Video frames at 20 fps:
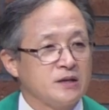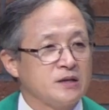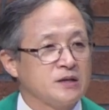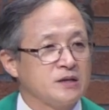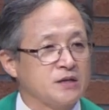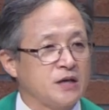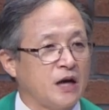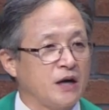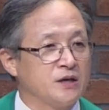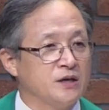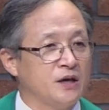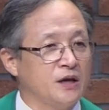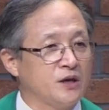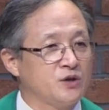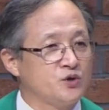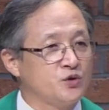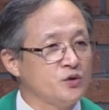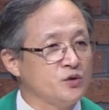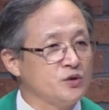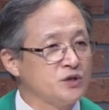자기의
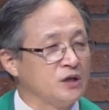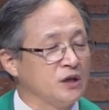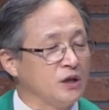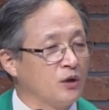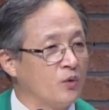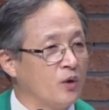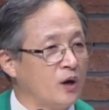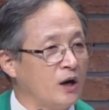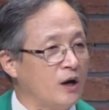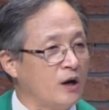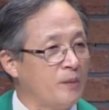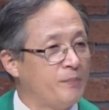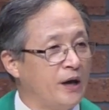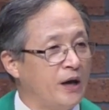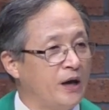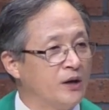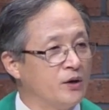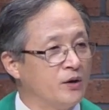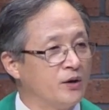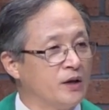출신과
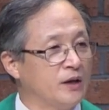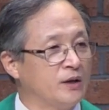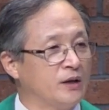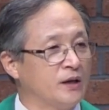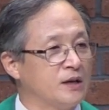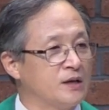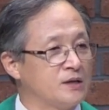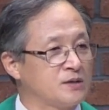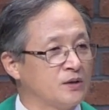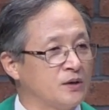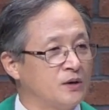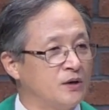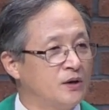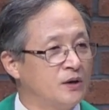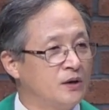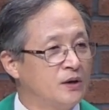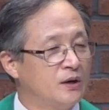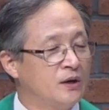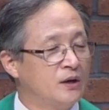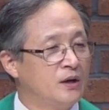배경에 대해서
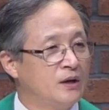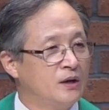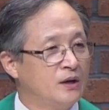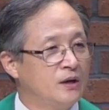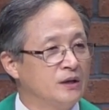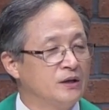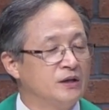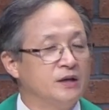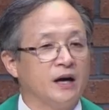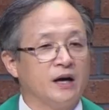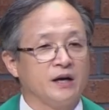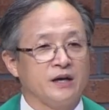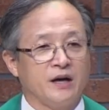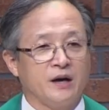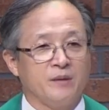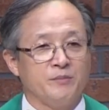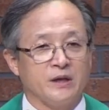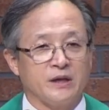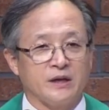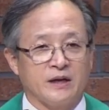
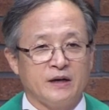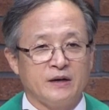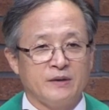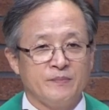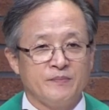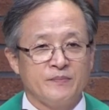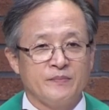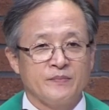이야기합니다.